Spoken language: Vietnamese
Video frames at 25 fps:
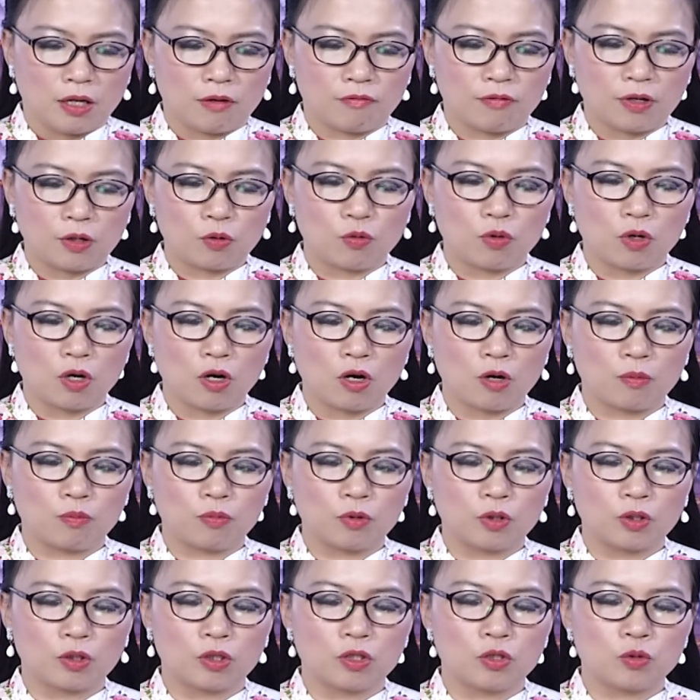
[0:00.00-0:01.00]
và cuộc
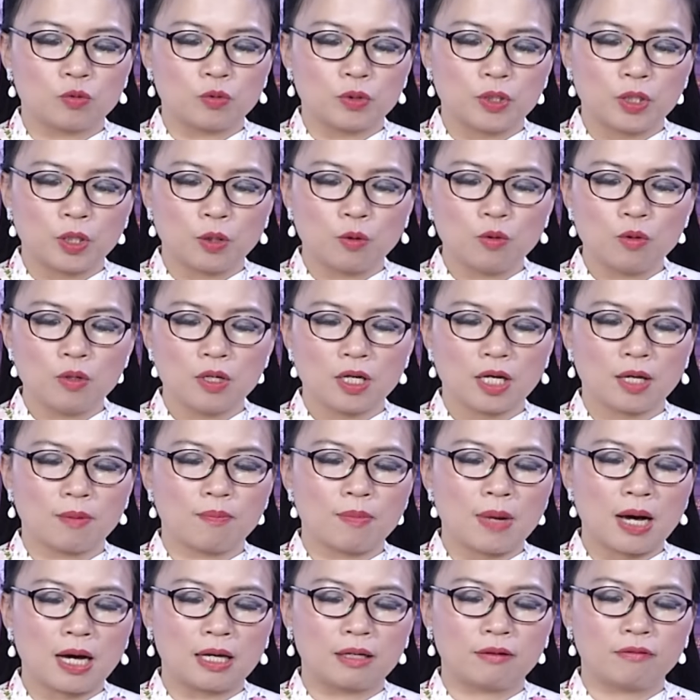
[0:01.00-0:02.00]
họp thì chủ yếu
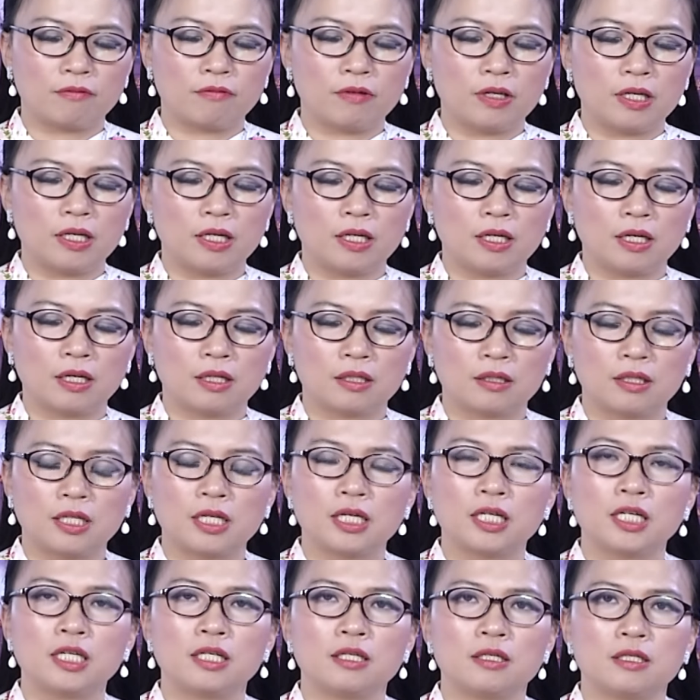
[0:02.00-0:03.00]
là bàn về
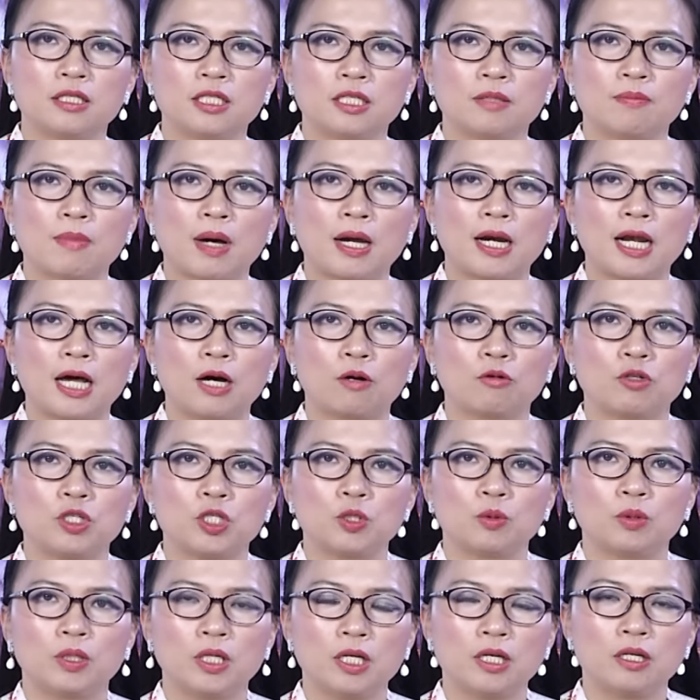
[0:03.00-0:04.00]
tình hình trên bán đảo
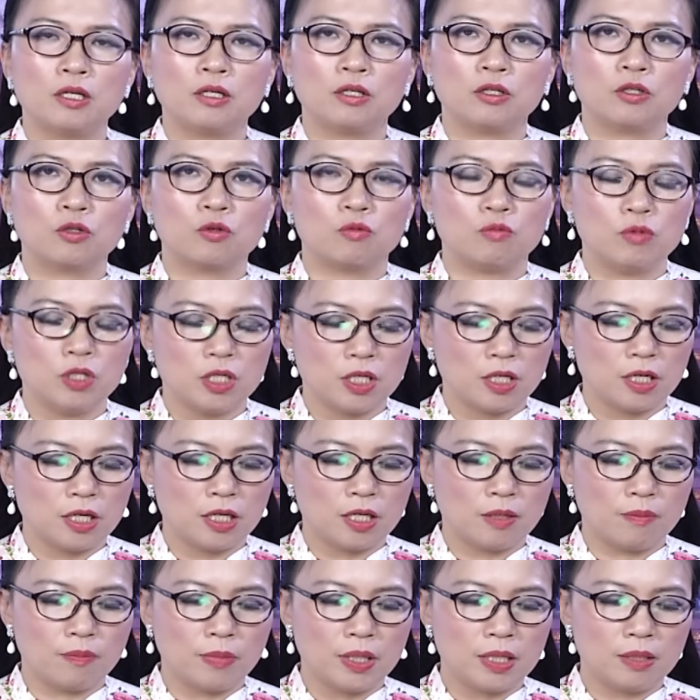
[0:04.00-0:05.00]
Triều Tiên cũng như
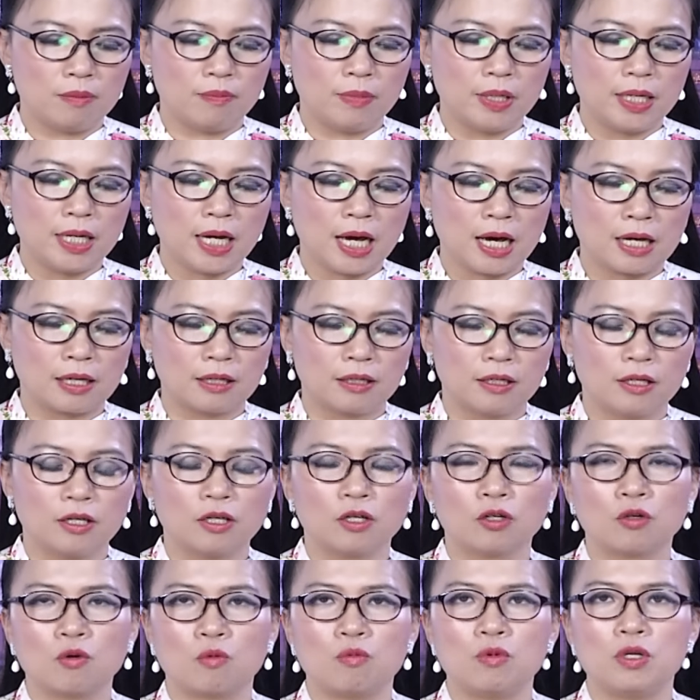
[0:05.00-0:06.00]
liên minh Mỹ-Hàn
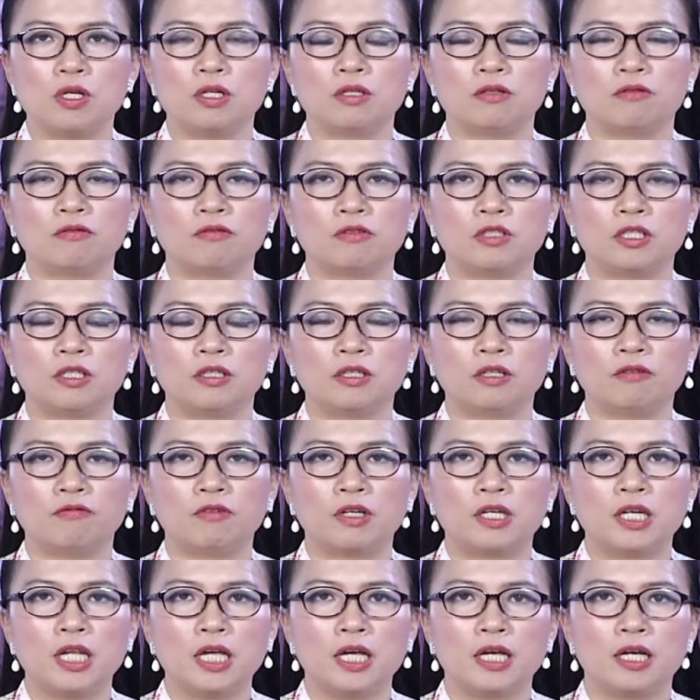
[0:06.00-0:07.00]
cũng như những
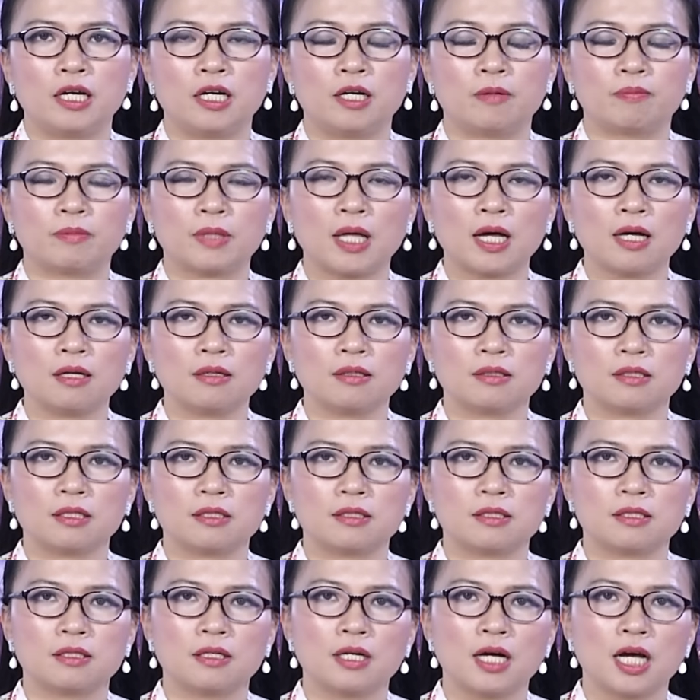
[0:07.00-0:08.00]
cái vấn đề hợp tác
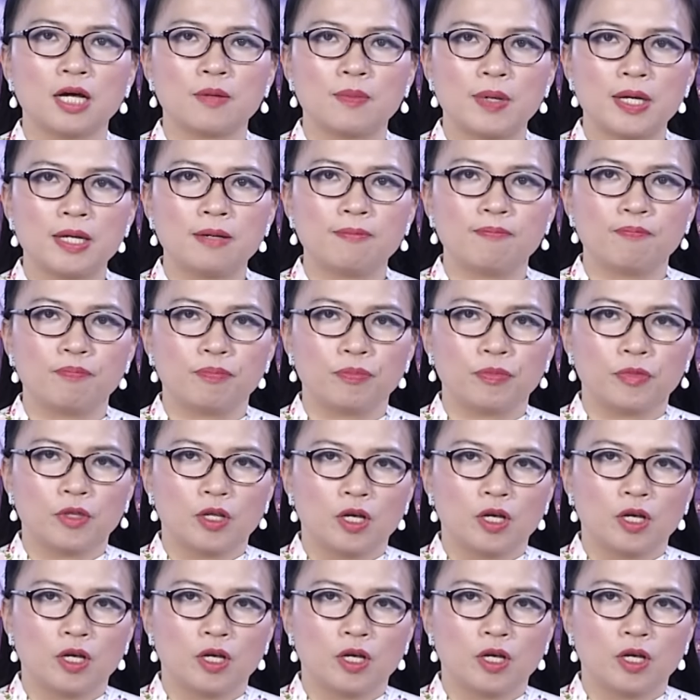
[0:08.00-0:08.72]
giữa hai bên.